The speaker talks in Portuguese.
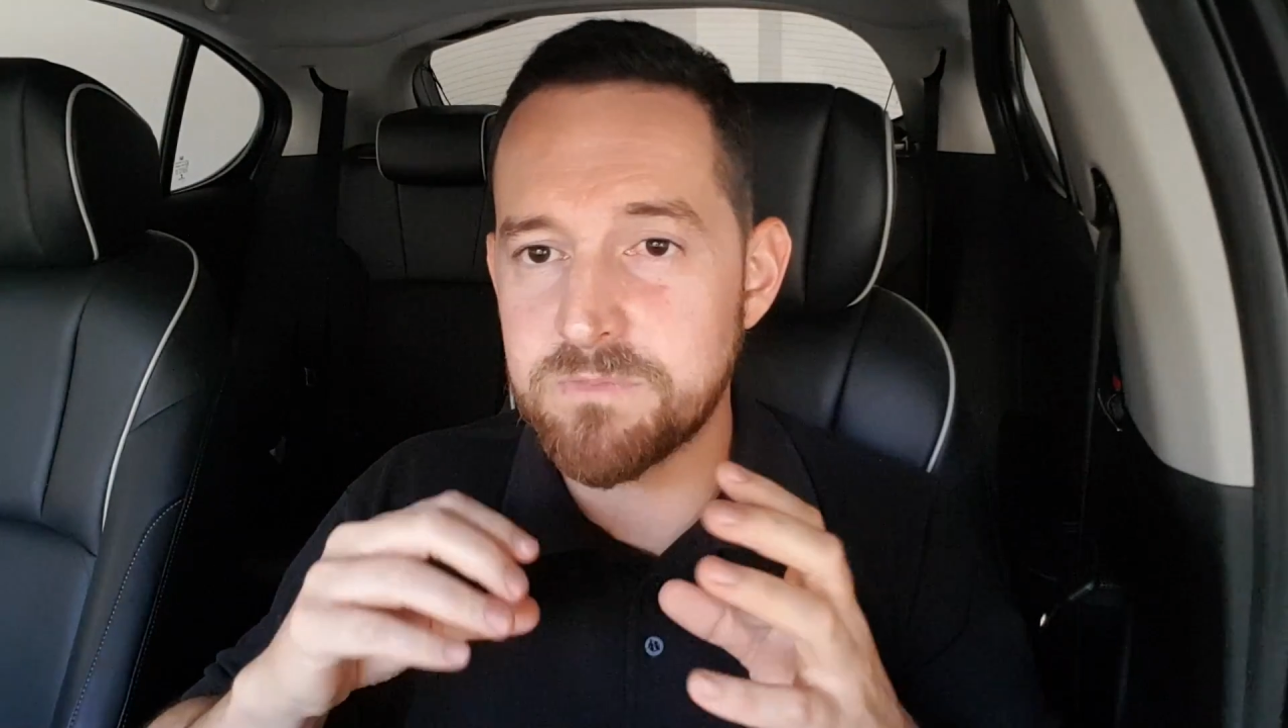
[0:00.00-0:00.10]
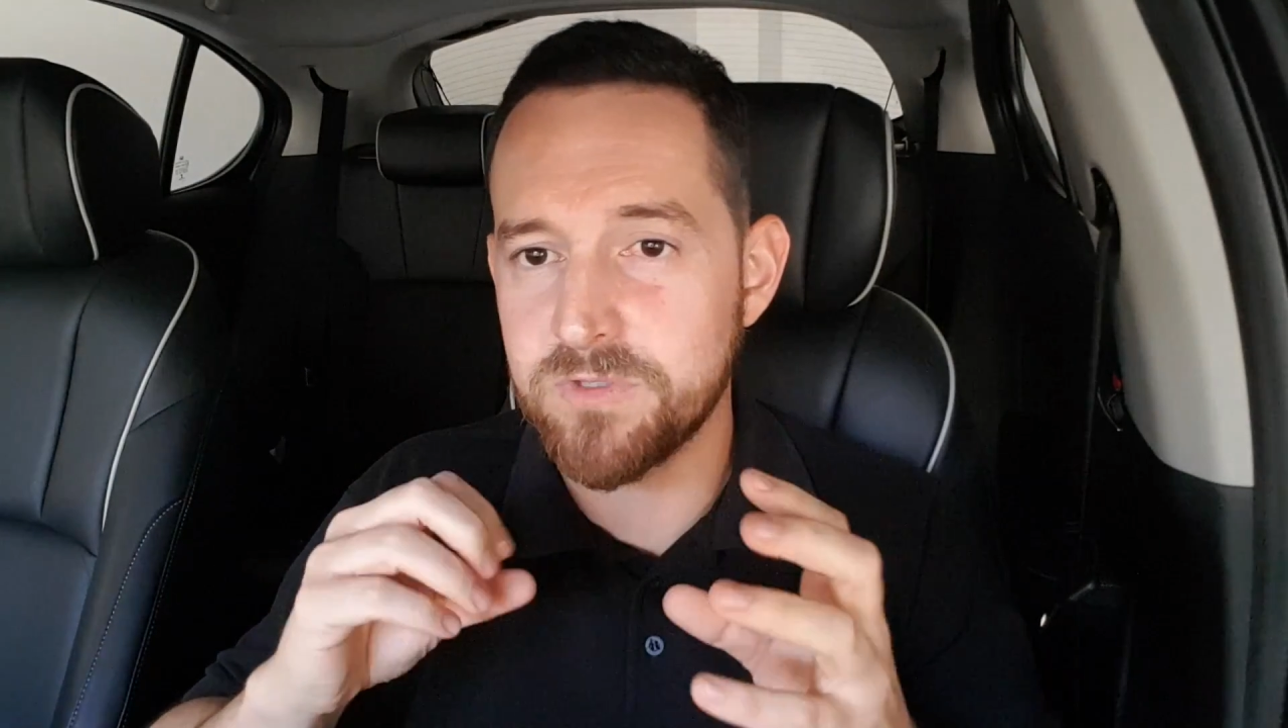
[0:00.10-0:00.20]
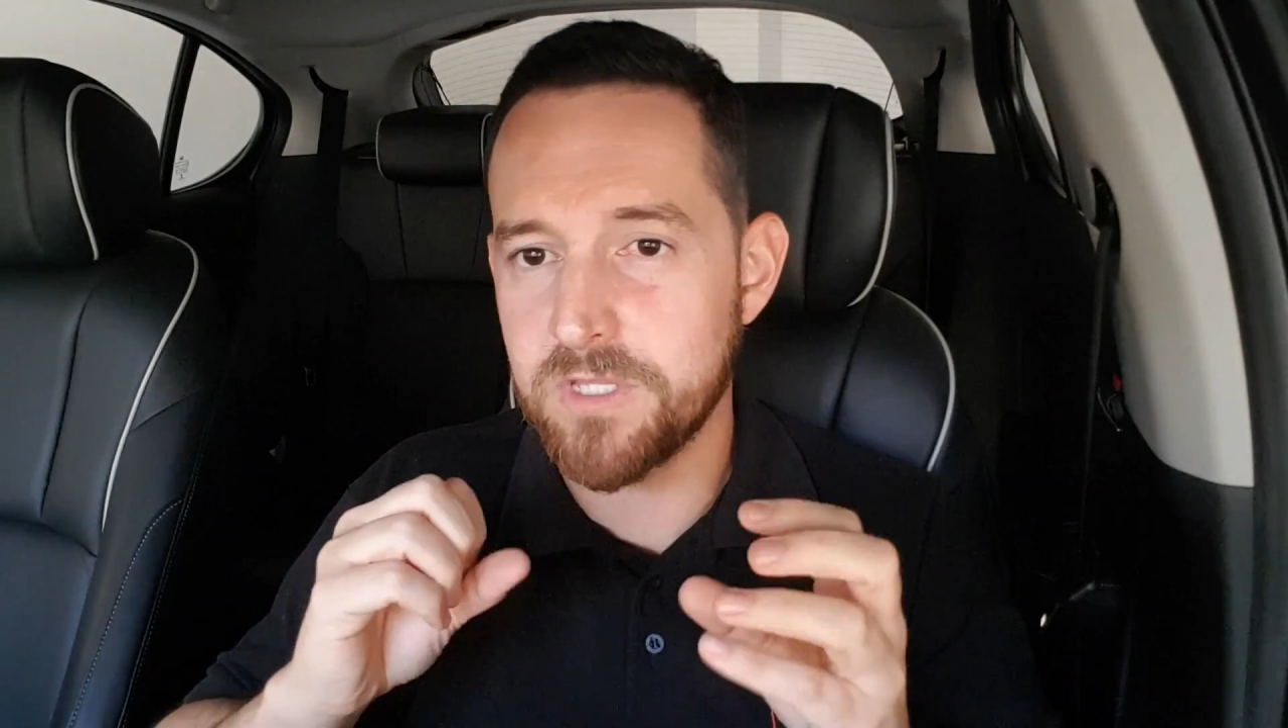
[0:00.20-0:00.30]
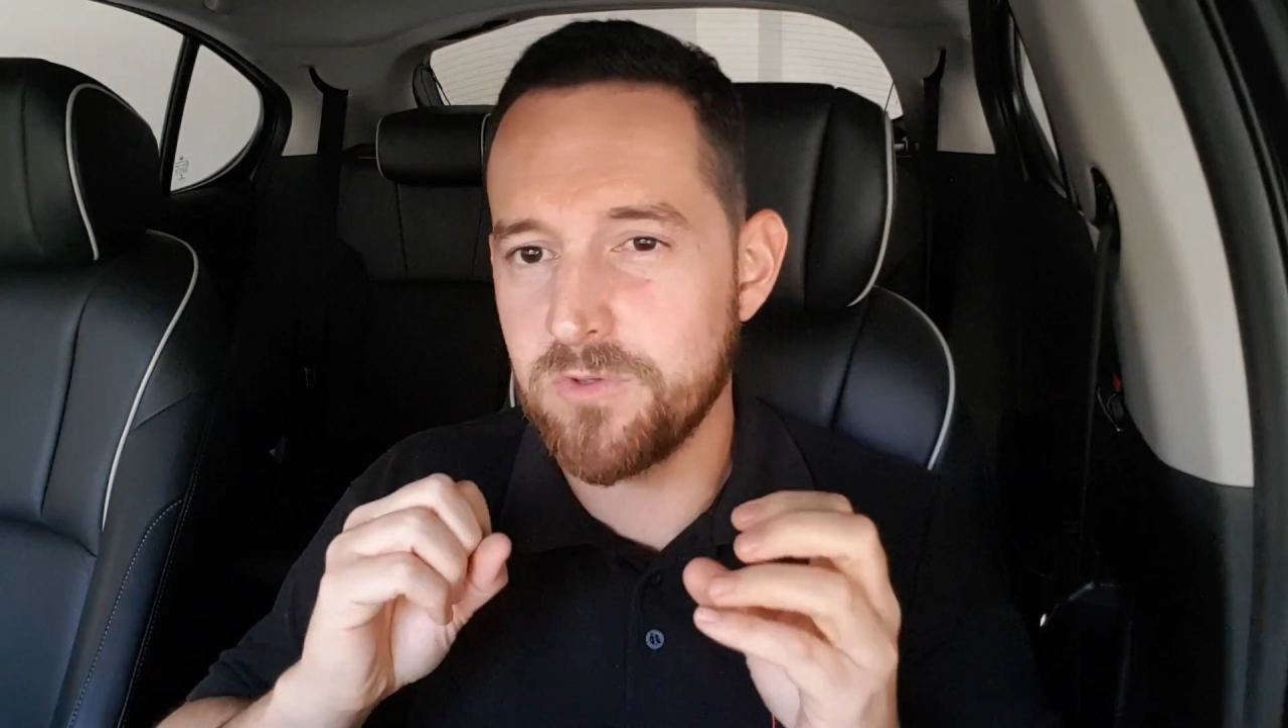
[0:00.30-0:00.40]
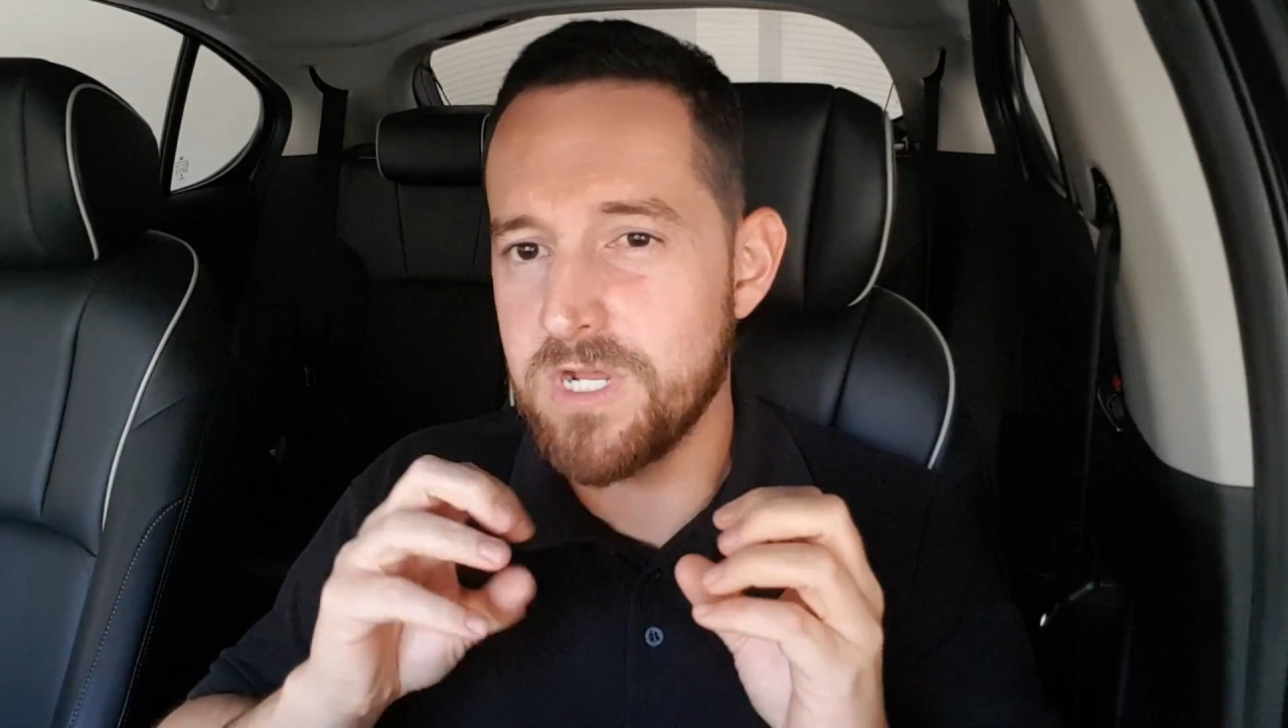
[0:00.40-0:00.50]

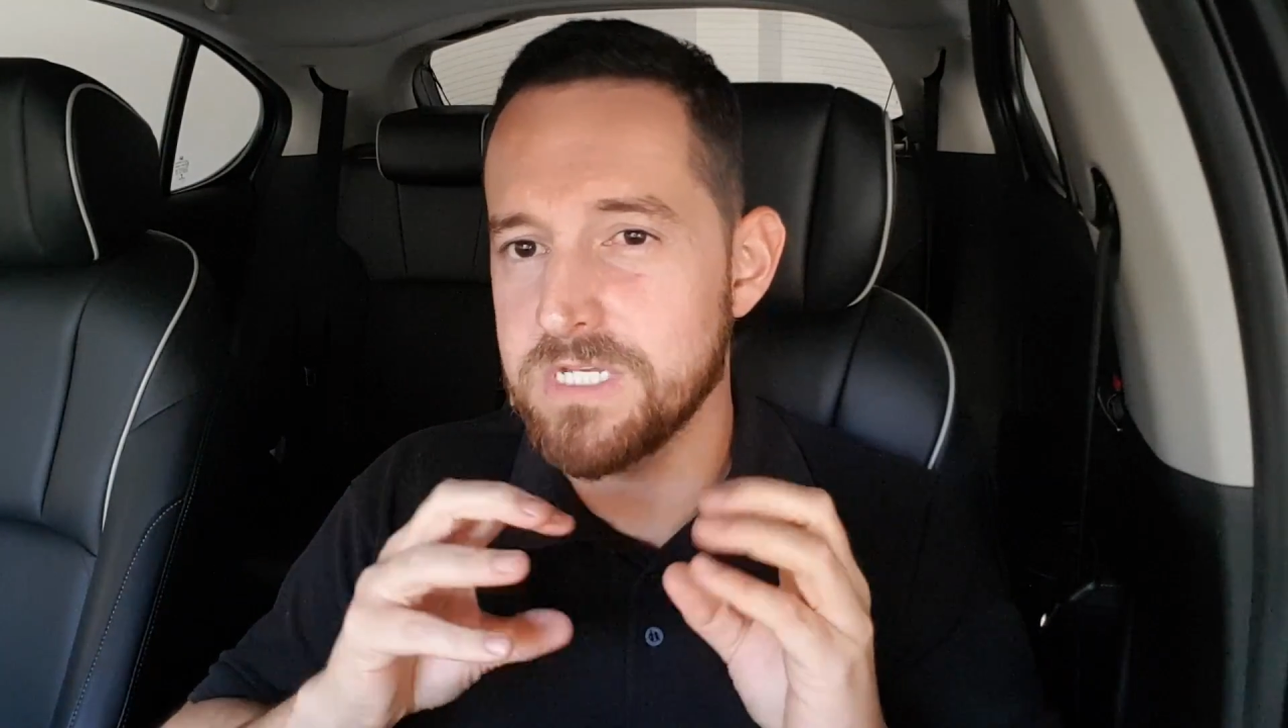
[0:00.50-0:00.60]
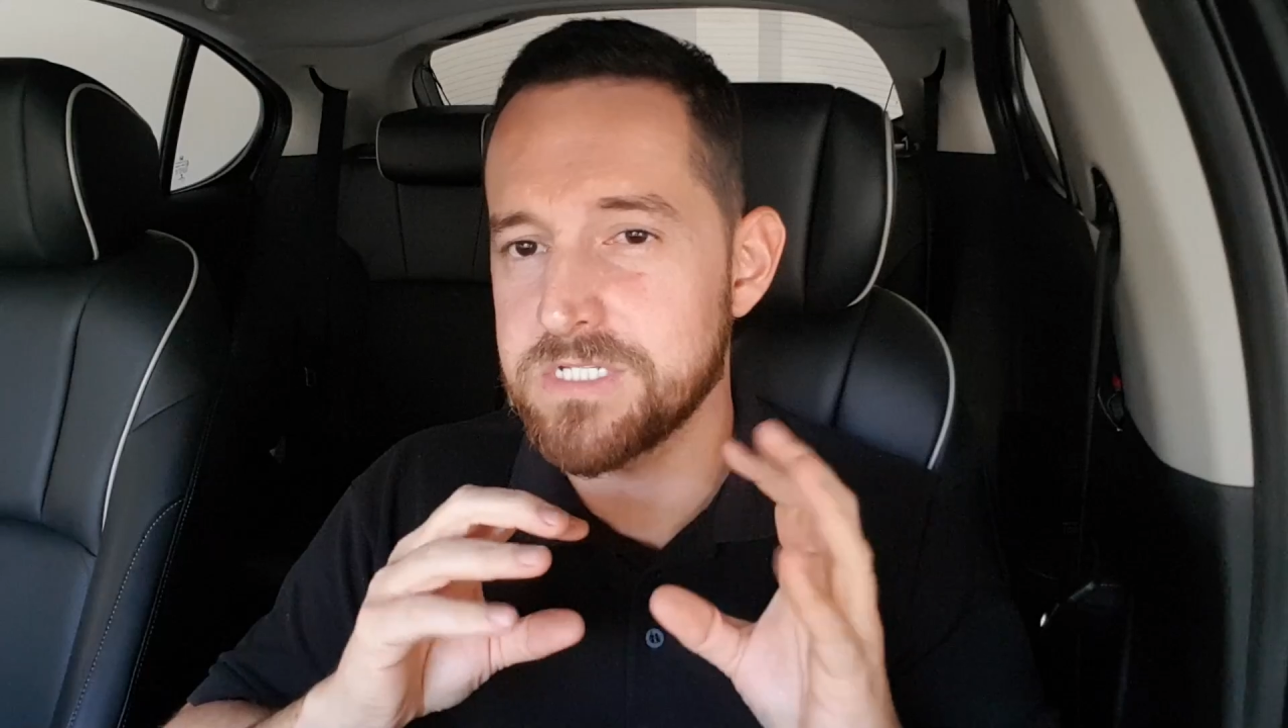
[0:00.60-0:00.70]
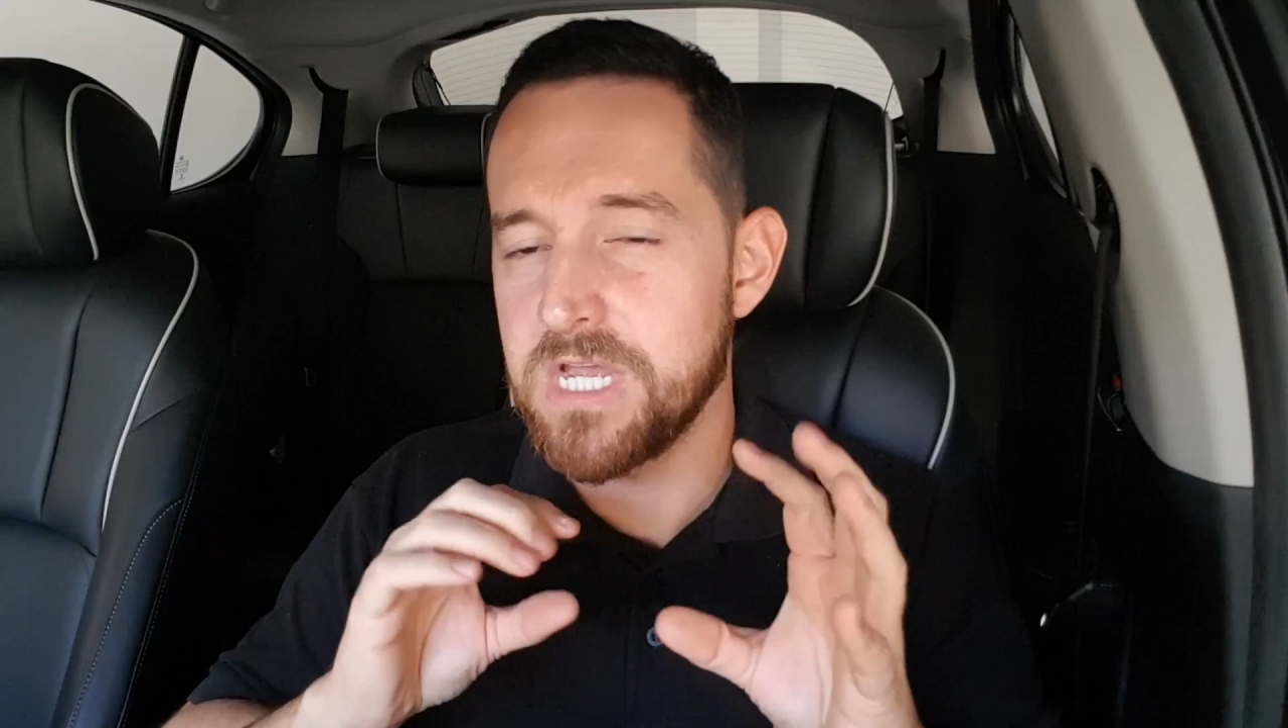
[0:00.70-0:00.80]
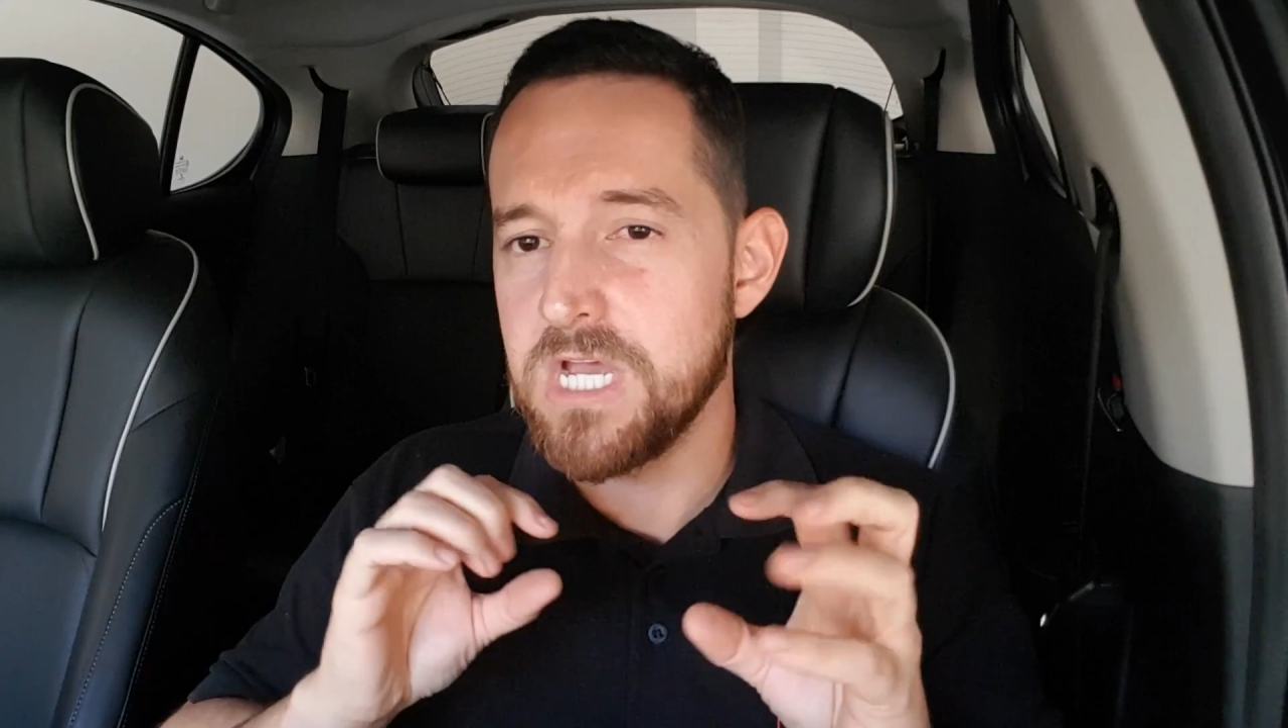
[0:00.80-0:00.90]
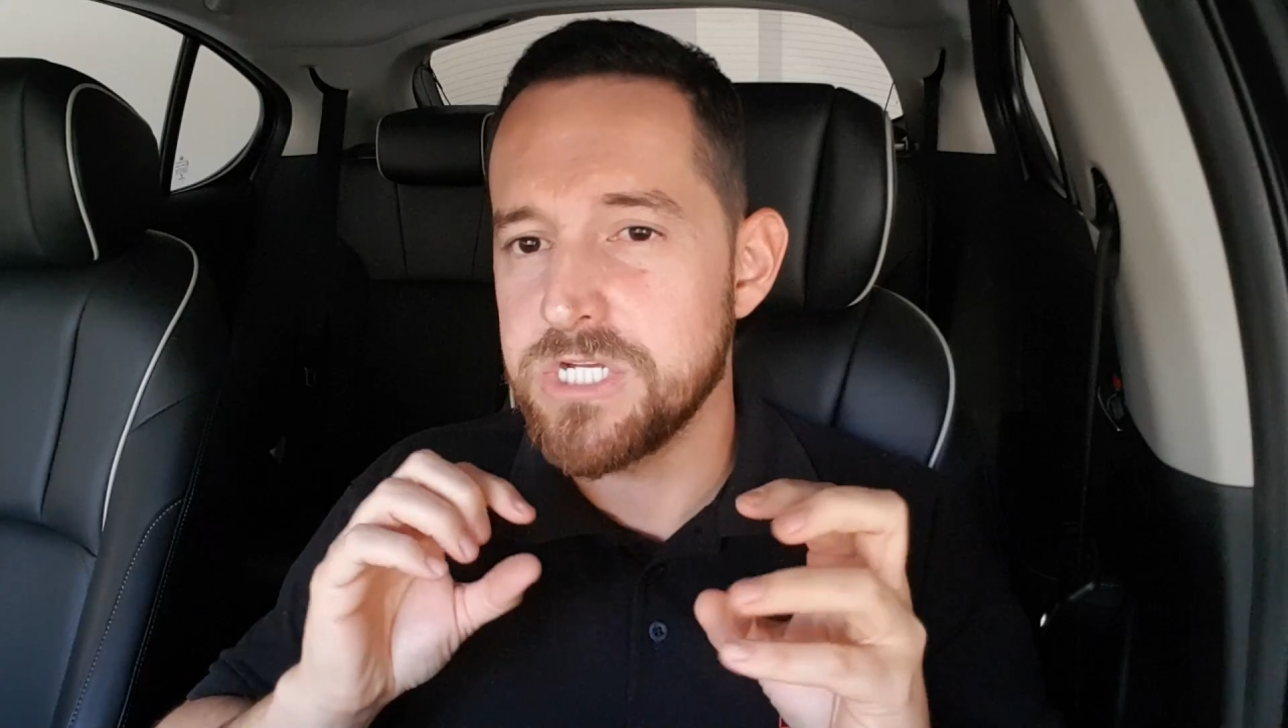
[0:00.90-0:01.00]
montadoras